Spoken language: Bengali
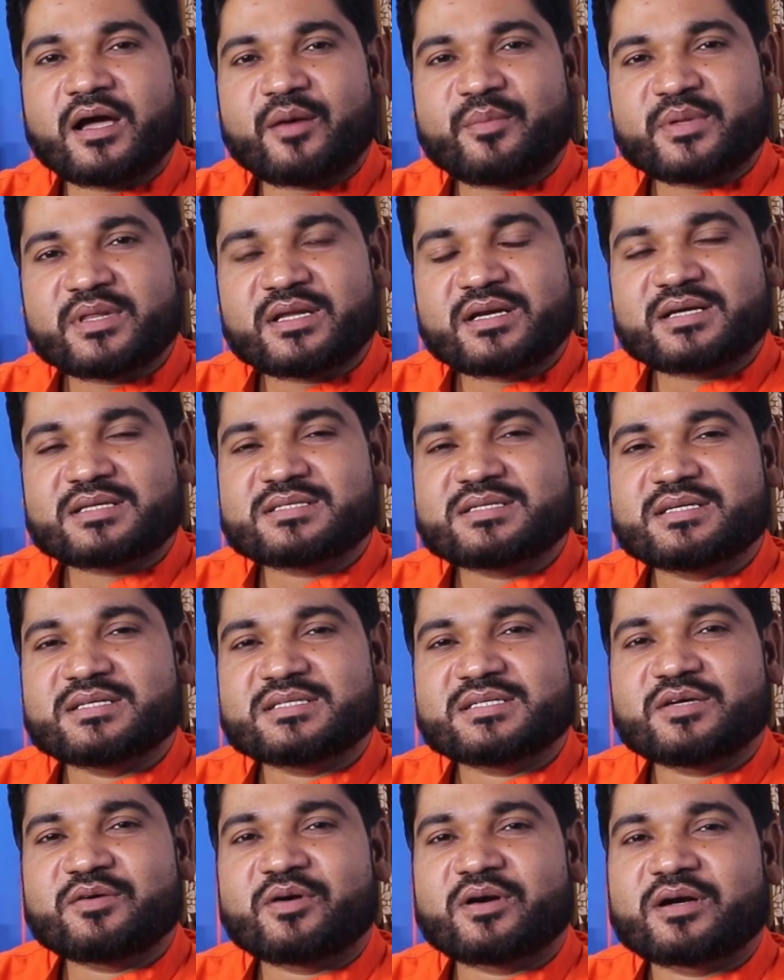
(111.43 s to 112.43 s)
আমাদের কাছে
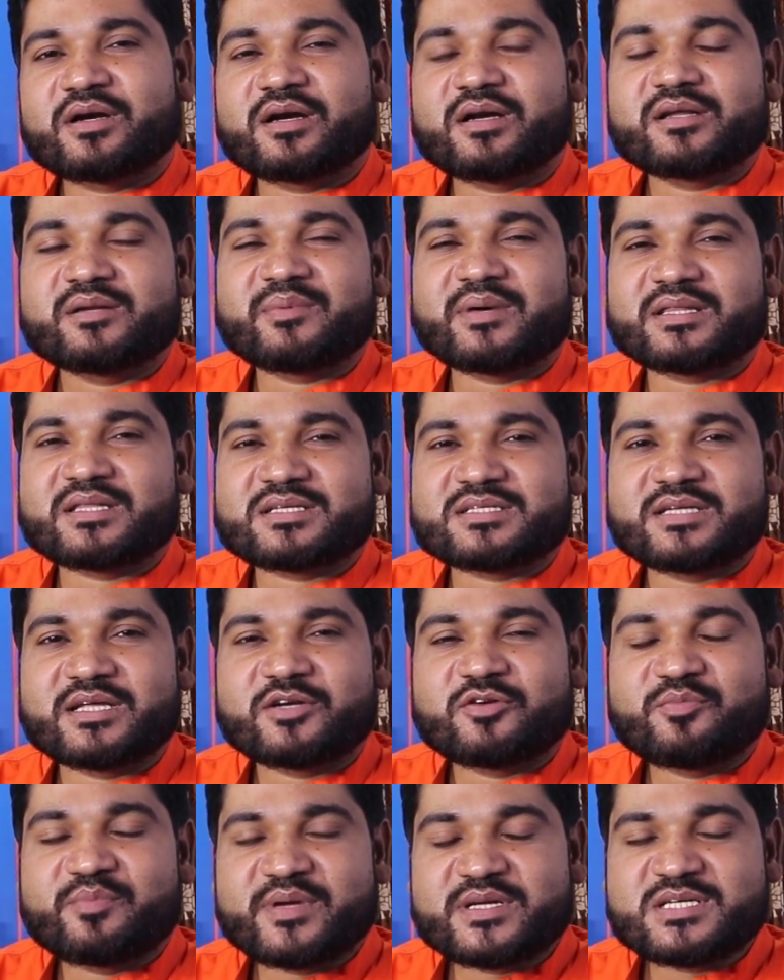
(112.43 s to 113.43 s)
এসে হটগানের বাতাসটা
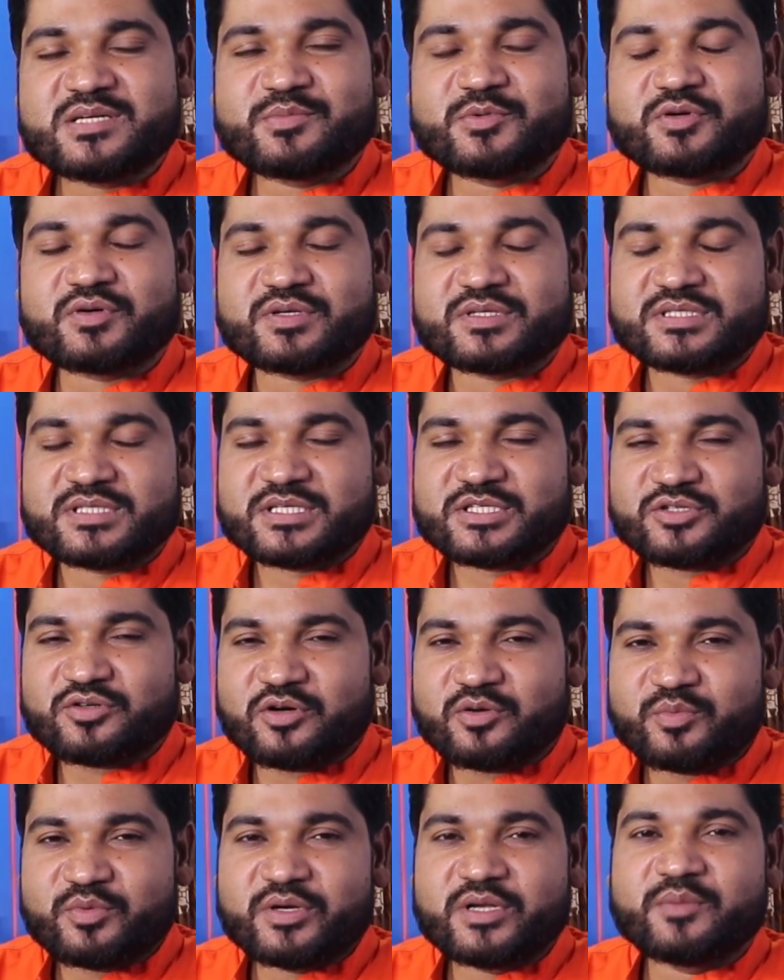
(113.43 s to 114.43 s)
একটু বেশি মনে হচ্ছে
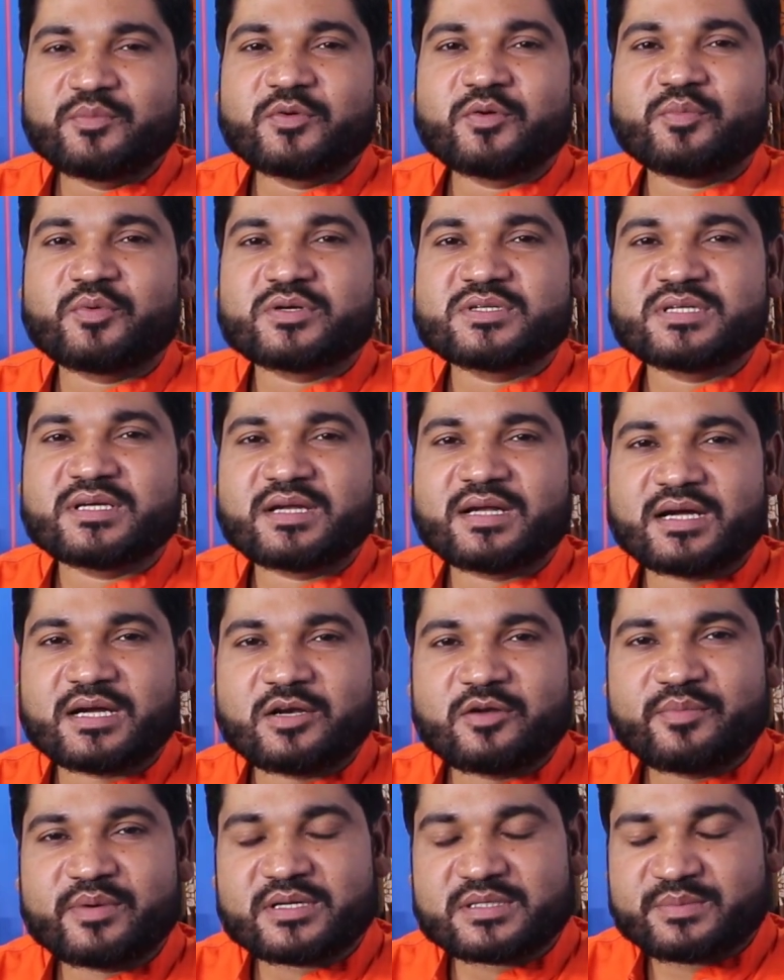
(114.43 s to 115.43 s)
সর্বনিম্ন পর্যায়ে
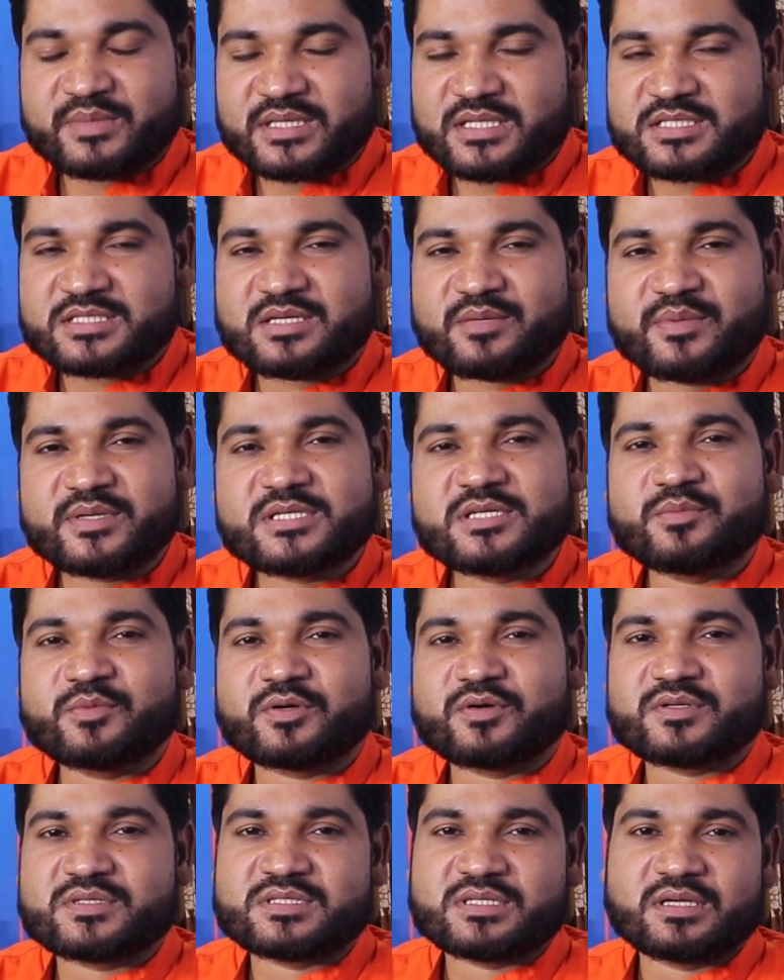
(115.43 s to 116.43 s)
রাখলে বাতাসটা বেশি
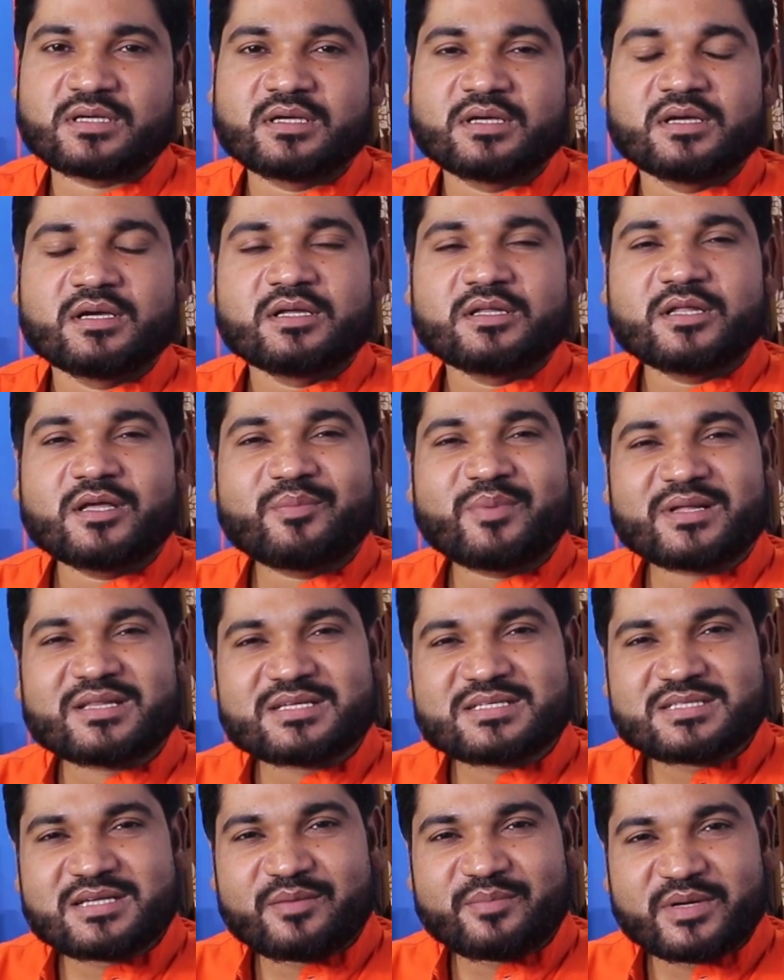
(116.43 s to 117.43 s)
মনে হচ্ছে তো এই
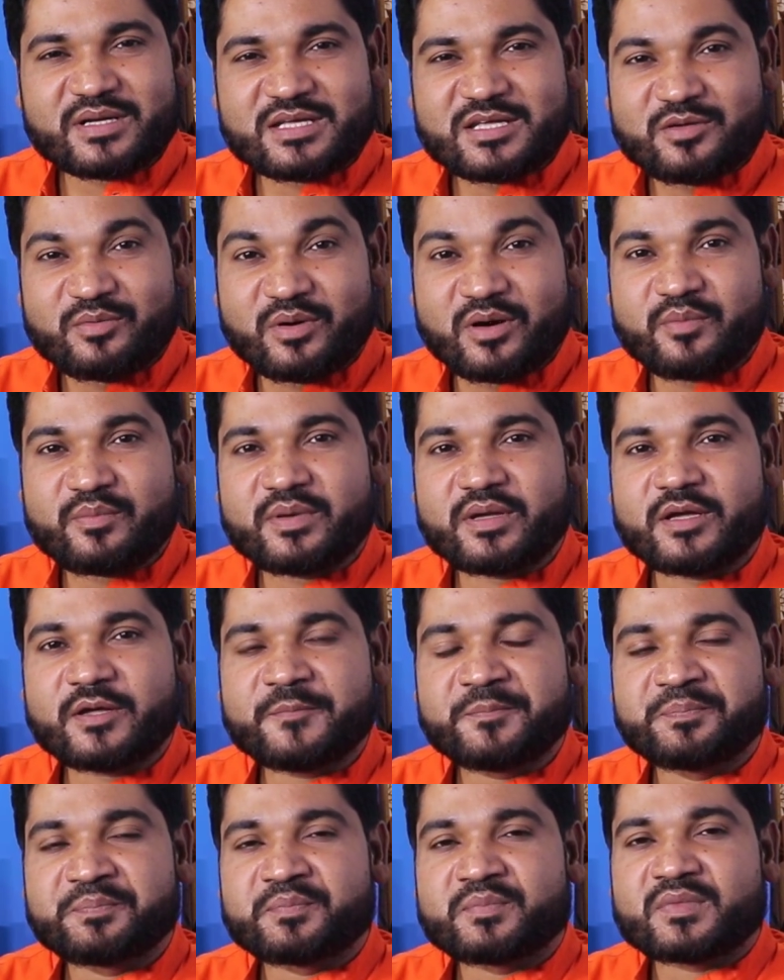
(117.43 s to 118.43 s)
বাতাসটা আমরা কিভাবে
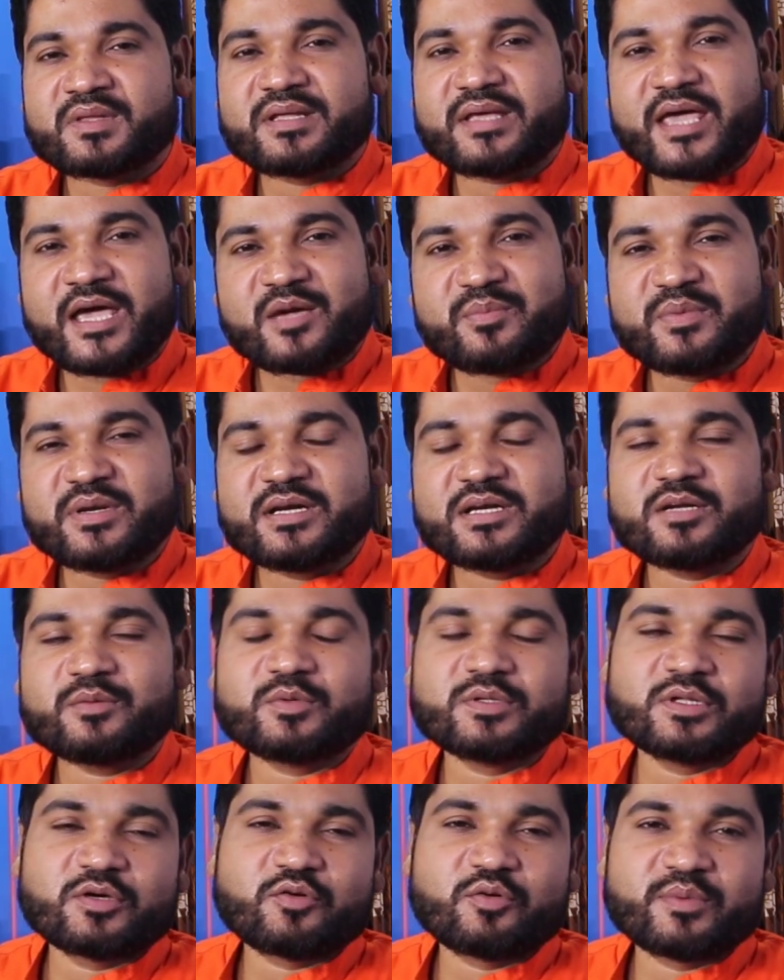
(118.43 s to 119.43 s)
এক মিনিটের
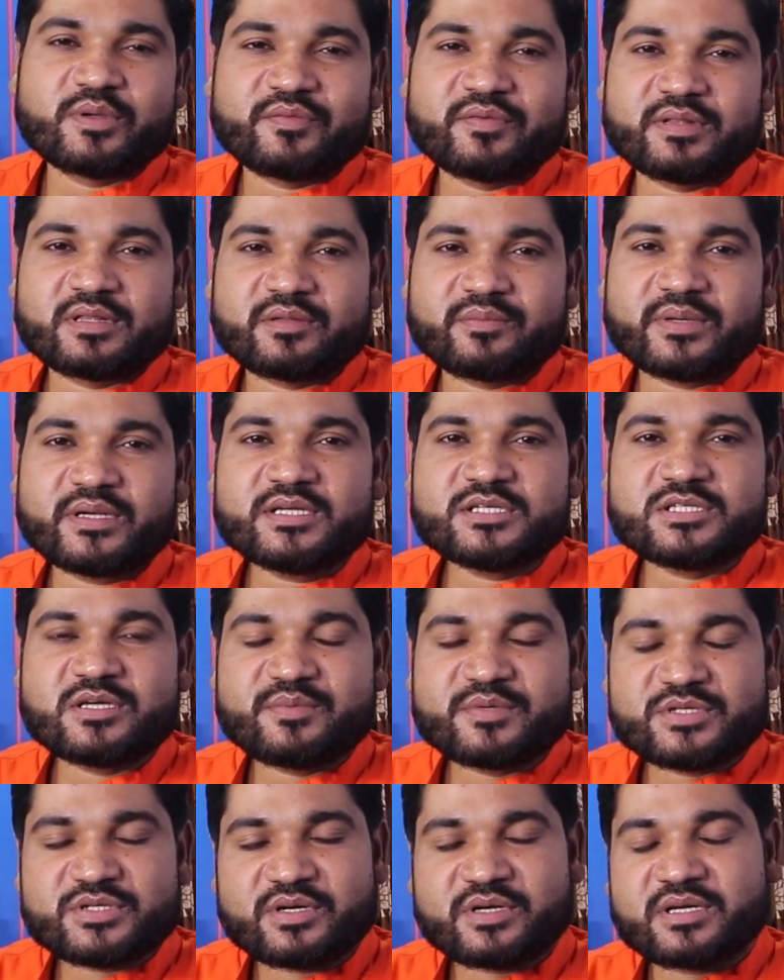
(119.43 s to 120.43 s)
মধ্যে কমিয়ে ফেলতে পারি সে
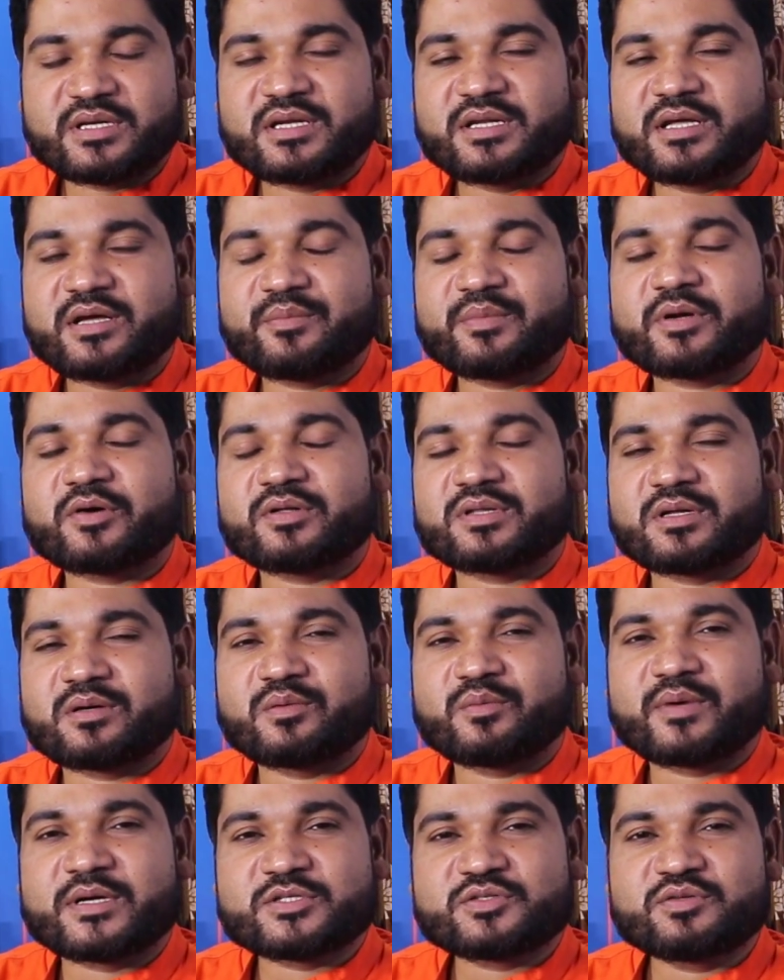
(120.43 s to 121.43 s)
বিষয়টি নিয়ে আমরা কথা
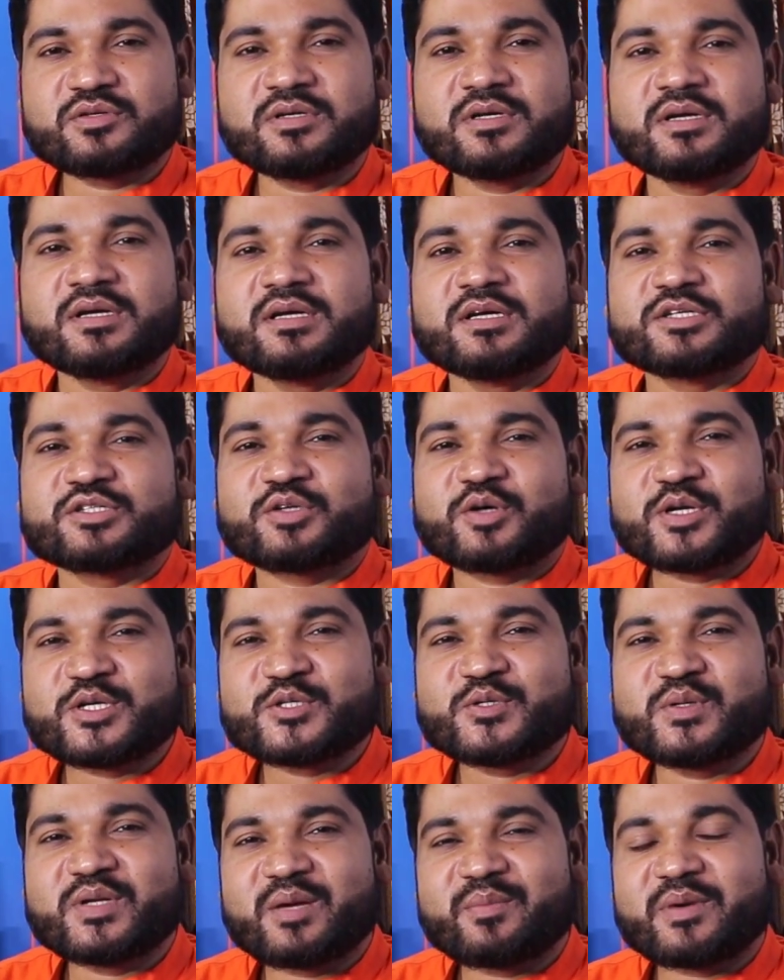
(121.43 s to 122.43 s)
বলবো আসুন
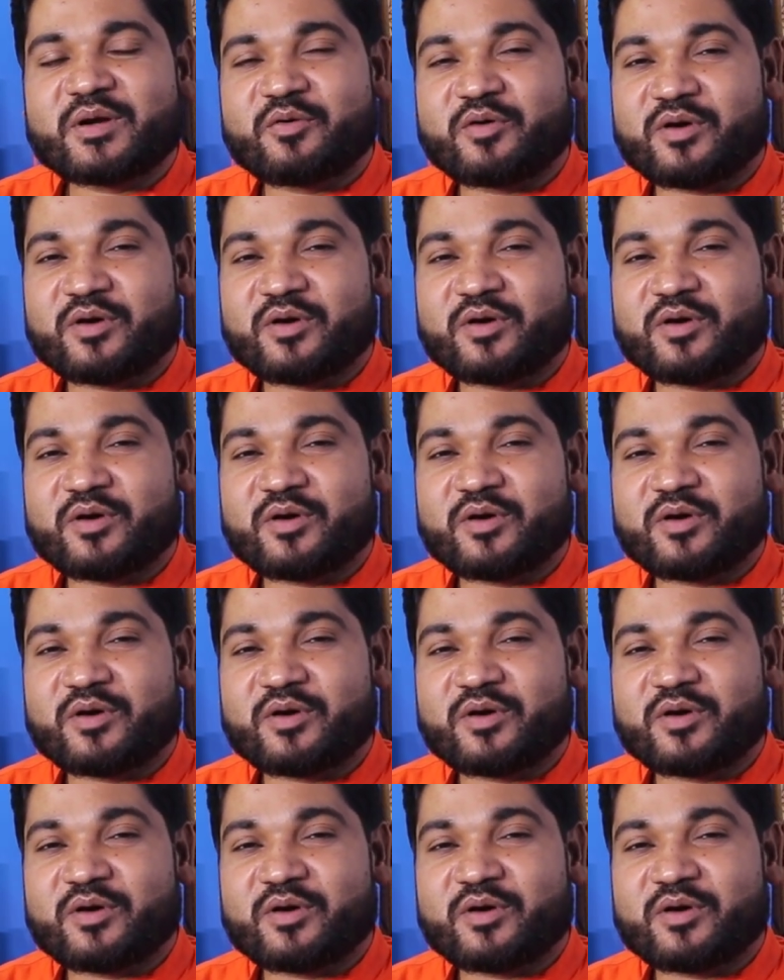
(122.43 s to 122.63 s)
সরাসরি আমরা